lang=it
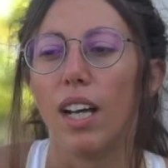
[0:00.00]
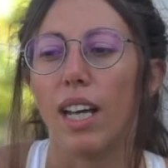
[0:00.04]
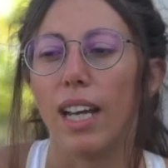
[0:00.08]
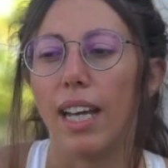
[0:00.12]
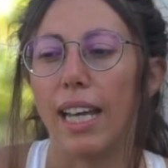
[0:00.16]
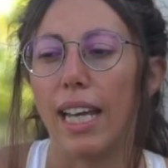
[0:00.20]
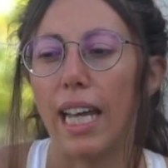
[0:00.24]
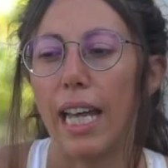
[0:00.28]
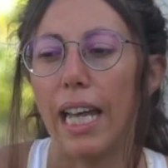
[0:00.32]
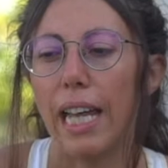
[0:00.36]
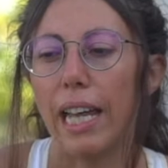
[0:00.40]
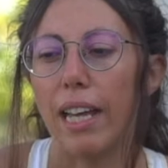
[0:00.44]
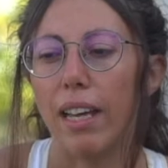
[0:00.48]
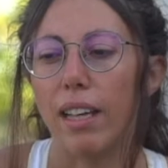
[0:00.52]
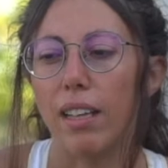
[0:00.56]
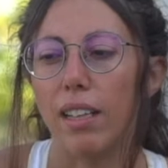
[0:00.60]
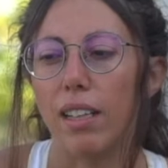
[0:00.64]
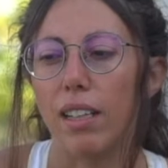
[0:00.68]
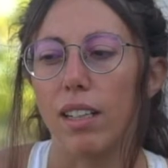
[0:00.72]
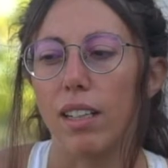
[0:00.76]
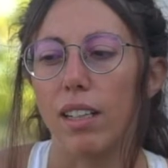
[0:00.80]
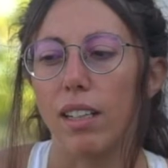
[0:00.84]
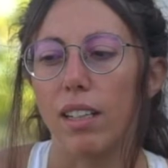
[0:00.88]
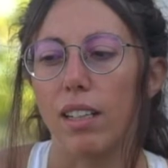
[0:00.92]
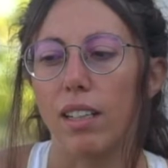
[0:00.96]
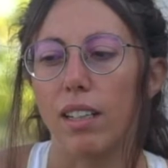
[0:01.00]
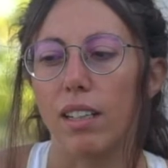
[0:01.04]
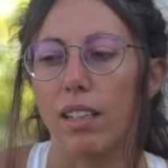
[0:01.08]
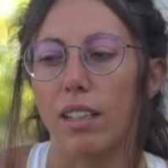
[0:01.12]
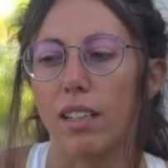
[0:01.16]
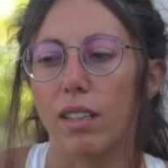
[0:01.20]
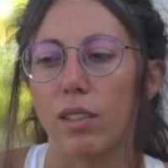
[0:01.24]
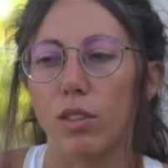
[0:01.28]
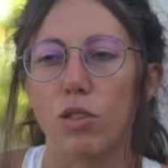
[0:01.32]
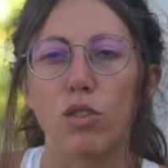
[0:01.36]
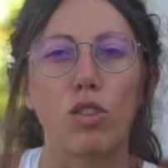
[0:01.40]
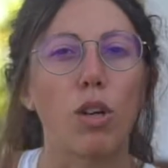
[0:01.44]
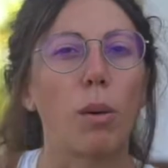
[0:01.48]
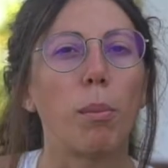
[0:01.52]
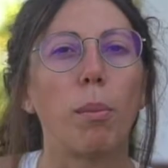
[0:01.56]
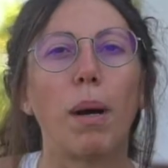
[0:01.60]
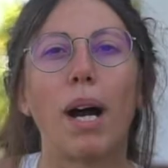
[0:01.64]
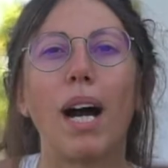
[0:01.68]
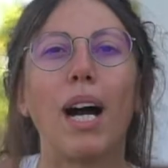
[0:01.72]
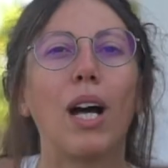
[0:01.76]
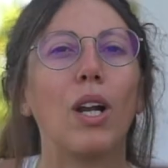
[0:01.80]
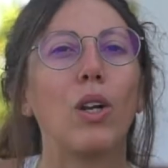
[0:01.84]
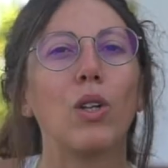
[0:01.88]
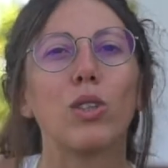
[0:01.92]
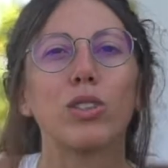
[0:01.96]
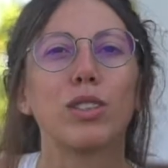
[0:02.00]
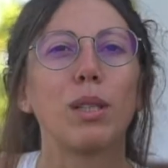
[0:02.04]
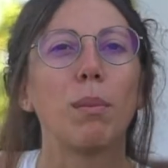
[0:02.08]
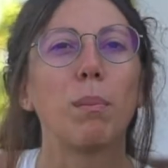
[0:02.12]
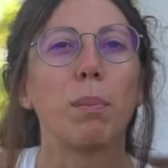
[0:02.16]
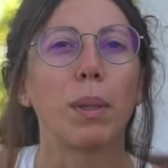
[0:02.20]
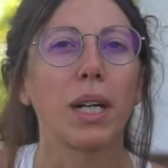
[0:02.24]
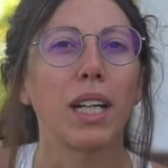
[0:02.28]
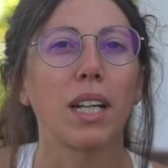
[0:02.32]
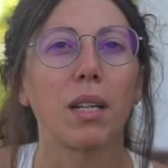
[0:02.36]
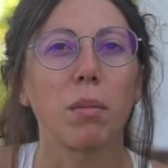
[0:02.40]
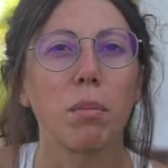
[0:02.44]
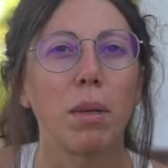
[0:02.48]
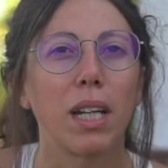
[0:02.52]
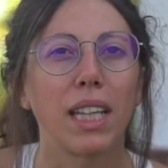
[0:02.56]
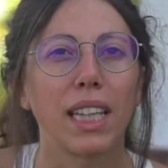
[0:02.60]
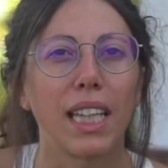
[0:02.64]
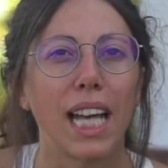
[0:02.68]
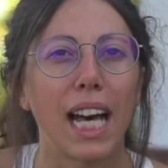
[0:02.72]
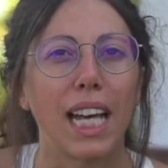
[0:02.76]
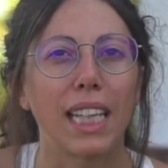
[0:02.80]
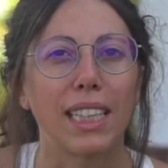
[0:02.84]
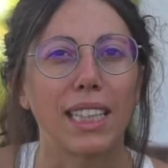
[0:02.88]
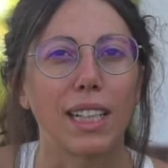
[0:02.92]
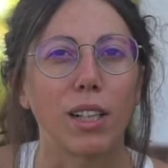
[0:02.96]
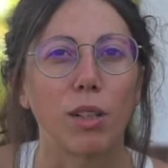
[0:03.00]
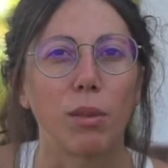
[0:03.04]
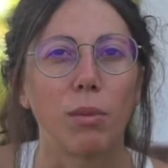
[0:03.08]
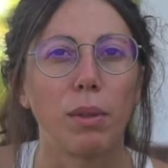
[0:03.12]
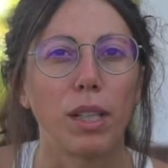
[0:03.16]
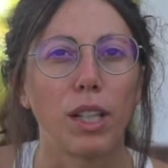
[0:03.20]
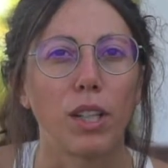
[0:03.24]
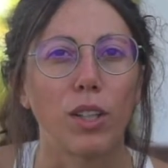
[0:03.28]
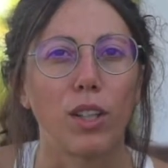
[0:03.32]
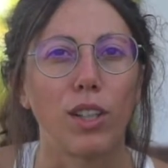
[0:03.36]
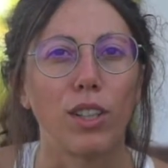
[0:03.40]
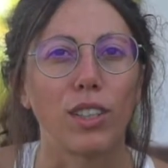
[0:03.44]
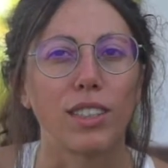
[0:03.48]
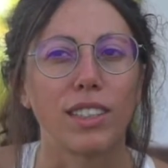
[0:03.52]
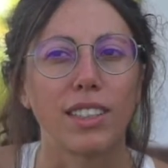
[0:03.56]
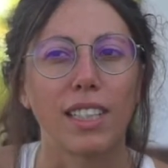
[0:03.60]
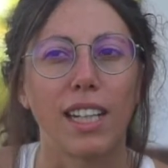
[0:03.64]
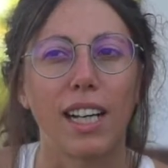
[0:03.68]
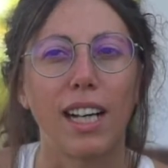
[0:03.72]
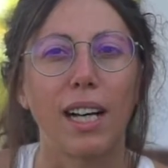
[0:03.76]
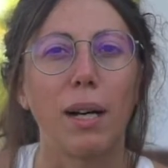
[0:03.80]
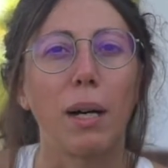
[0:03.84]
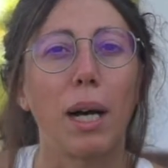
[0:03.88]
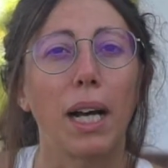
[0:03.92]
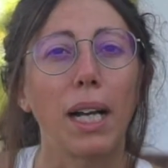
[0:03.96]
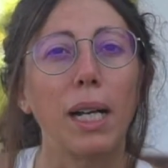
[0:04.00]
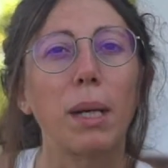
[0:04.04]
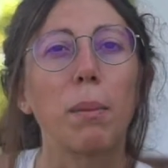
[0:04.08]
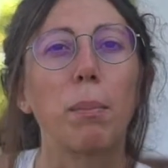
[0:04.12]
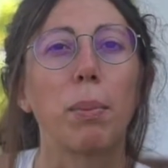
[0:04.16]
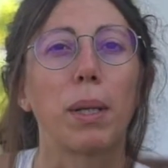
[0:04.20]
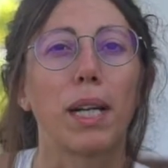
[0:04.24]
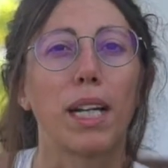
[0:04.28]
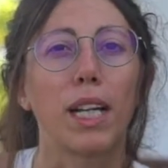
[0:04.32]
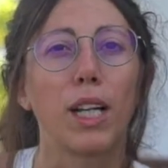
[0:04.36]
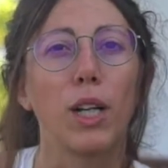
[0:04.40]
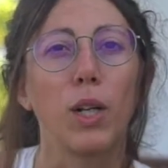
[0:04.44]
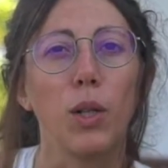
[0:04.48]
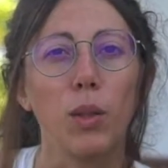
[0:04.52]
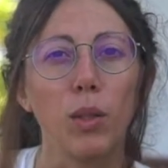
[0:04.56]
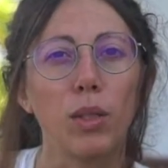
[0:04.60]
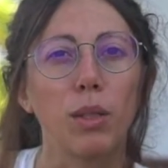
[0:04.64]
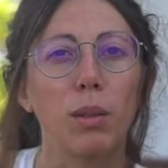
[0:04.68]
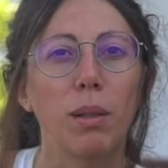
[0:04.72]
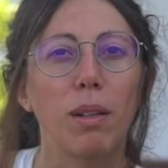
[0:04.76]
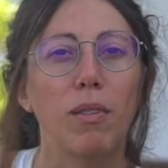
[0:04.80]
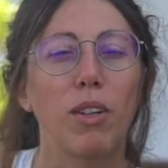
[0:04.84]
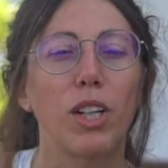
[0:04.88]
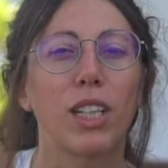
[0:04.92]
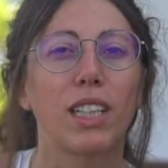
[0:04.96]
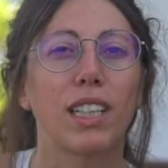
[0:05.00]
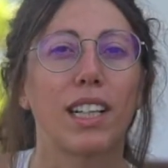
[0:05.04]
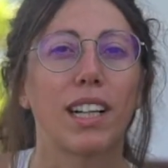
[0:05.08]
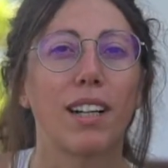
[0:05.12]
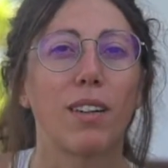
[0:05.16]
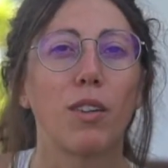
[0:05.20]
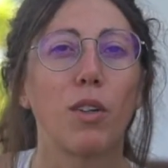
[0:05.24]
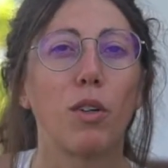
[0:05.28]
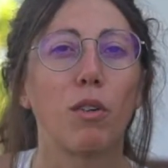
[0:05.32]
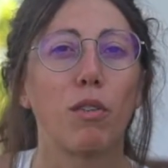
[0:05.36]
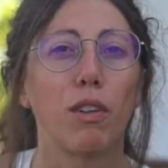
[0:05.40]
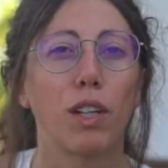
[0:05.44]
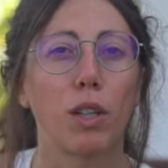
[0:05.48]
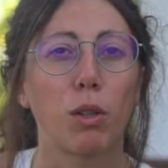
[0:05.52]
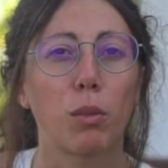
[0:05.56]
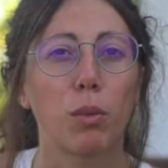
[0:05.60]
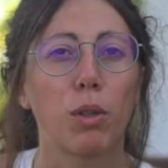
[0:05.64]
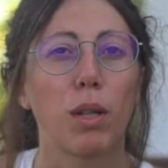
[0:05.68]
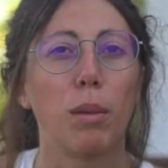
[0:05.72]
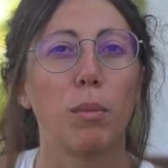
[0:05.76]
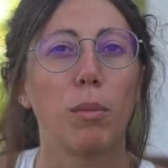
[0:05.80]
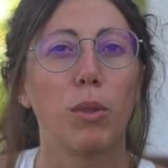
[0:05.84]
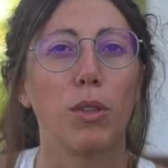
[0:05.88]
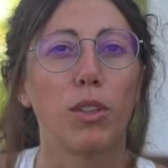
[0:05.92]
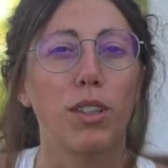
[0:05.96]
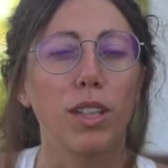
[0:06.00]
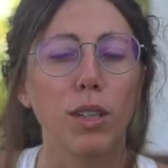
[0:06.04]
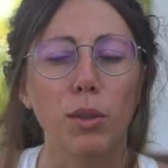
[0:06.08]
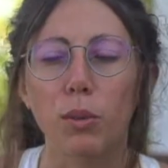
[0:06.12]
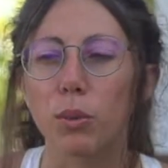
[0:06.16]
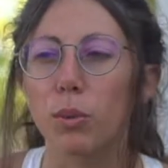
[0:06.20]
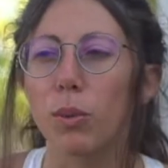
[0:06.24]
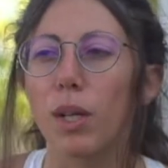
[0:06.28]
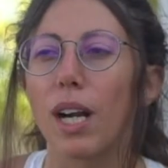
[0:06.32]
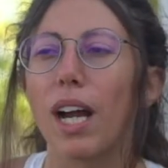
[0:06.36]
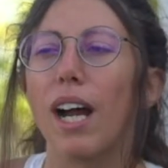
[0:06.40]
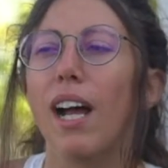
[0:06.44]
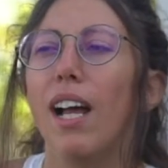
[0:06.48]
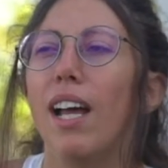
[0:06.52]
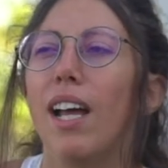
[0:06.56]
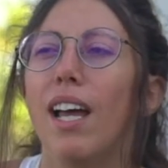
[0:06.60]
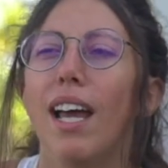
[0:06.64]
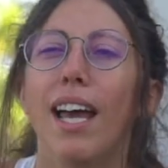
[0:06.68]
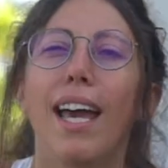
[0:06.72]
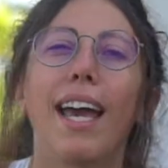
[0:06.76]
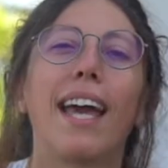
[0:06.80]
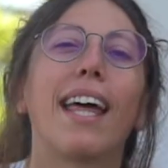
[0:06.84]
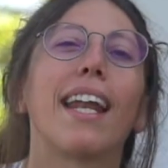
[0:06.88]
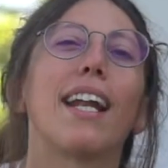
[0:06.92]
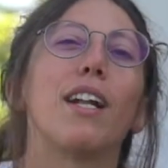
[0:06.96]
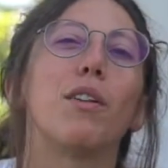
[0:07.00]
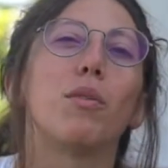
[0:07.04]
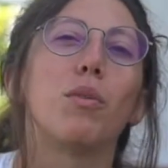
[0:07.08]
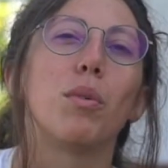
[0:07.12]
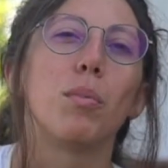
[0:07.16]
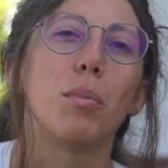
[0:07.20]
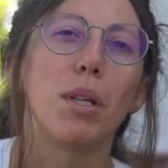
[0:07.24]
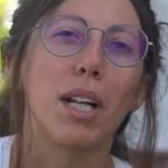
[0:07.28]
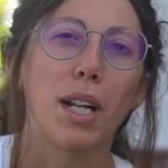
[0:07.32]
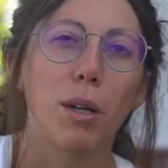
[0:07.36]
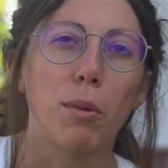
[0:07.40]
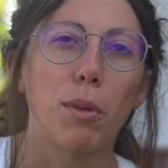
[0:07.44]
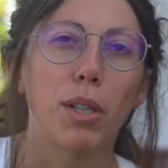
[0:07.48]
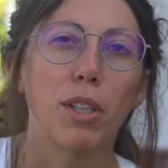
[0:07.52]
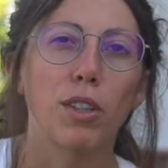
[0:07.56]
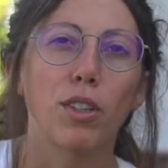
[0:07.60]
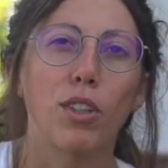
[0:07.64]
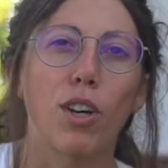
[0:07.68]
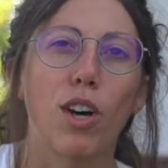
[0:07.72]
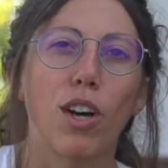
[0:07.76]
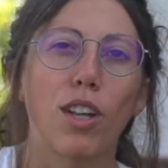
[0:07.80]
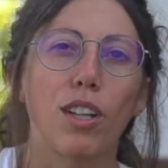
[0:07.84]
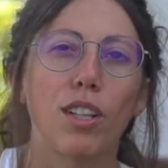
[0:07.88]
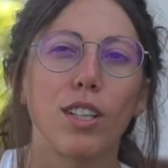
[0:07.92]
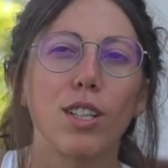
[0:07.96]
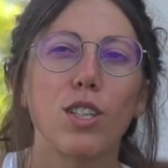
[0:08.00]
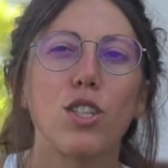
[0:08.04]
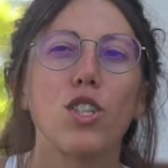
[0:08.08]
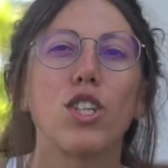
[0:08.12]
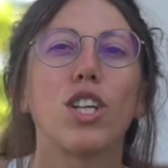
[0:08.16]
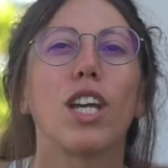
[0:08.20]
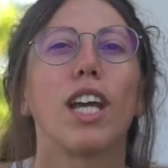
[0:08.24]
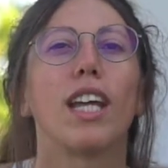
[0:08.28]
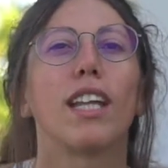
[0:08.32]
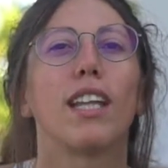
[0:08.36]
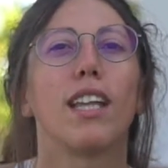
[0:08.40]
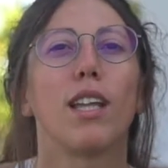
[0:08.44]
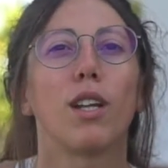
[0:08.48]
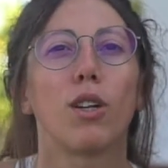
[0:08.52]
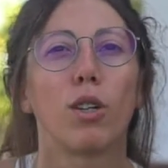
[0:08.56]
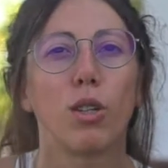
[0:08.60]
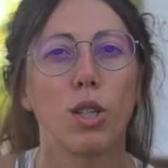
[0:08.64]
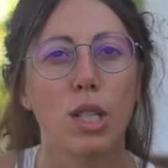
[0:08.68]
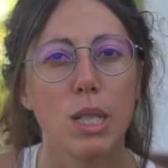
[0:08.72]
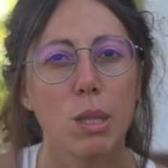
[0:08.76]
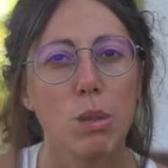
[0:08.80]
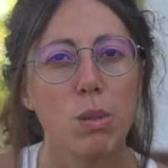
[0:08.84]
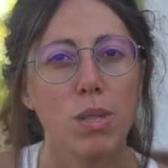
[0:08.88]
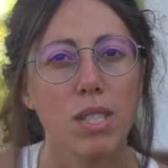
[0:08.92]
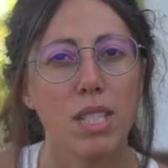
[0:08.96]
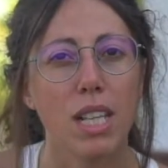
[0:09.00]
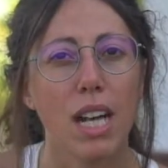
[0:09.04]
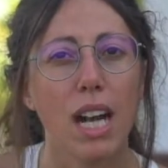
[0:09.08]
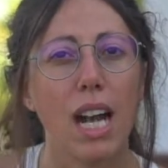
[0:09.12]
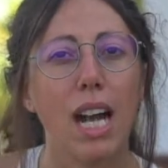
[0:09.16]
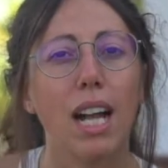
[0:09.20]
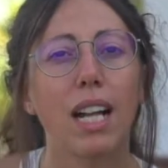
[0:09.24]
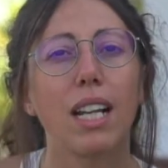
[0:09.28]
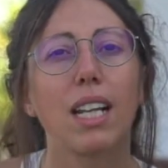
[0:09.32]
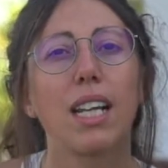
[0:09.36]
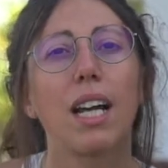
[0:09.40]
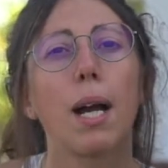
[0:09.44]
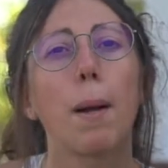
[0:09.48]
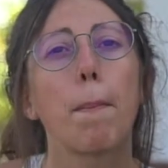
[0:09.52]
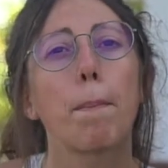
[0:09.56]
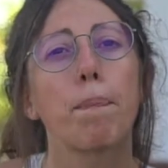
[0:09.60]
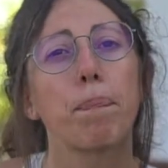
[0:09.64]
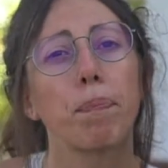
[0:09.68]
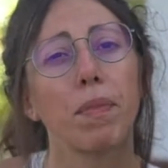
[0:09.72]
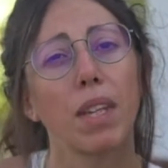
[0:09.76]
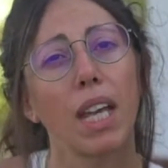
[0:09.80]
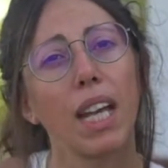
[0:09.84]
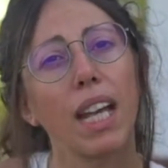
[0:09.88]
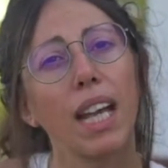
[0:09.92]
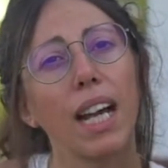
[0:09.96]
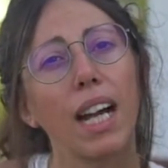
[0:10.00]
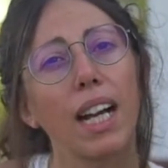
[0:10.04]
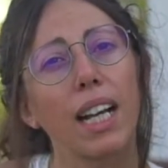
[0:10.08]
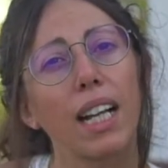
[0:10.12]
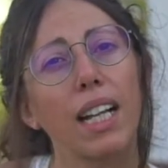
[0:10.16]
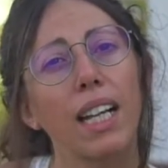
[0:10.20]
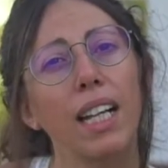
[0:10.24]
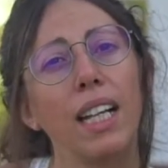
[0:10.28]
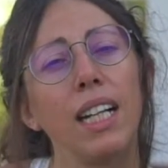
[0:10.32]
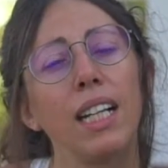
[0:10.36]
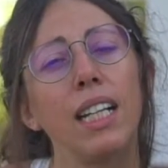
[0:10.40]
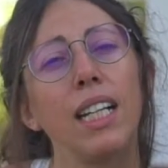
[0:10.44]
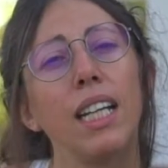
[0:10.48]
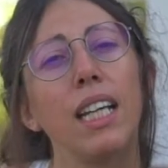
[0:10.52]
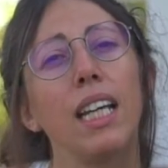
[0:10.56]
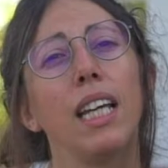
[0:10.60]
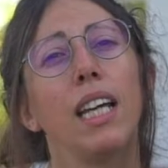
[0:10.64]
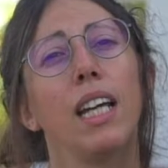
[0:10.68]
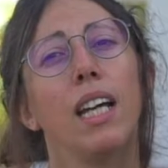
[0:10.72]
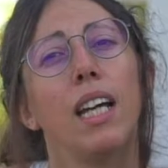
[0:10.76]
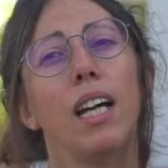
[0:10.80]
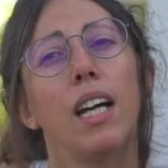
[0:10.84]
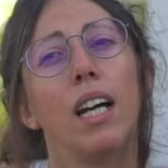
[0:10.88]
e eh, insomma l'ho sempre rimandata come cosa anche perché l'ultima volta che avevo fatto una montatura era il 2014 ed ero in Australia e anche lì